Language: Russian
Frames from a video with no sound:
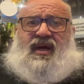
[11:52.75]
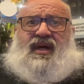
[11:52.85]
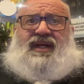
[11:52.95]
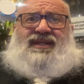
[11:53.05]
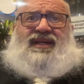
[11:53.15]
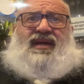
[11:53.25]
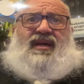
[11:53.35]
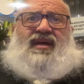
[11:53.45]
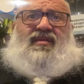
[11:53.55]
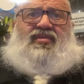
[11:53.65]

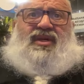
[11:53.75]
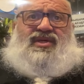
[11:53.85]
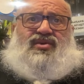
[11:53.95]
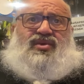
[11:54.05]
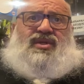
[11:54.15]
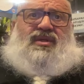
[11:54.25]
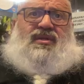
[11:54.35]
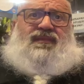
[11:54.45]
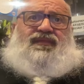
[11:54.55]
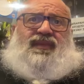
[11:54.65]
Хотя, по
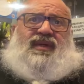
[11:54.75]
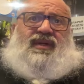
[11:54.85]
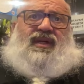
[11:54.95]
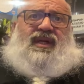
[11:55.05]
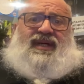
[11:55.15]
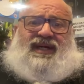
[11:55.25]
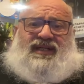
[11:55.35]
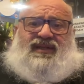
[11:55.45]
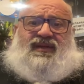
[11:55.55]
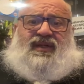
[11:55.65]
сути, это
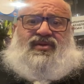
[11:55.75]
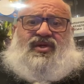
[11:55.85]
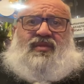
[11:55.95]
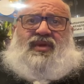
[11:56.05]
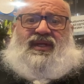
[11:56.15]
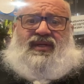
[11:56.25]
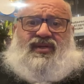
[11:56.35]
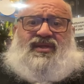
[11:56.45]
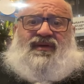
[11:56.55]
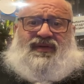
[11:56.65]
лекарство, которое
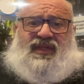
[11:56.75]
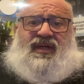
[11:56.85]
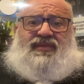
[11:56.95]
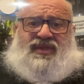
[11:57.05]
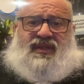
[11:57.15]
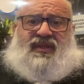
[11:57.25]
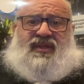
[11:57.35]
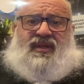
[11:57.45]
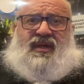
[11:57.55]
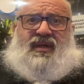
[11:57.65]
продается во всех аптеках.
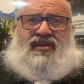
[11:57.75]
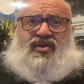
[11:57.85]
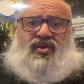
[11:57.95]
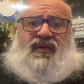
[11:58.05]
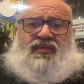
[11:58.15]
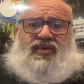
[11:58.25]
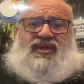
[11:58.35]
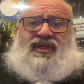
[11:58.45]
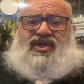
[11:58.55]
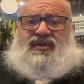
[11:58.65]
Другой вопрос –
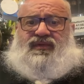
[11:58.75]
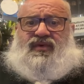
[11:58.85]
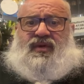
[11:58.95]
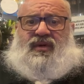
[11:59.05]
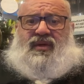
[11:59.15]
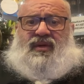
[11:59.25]
для чего?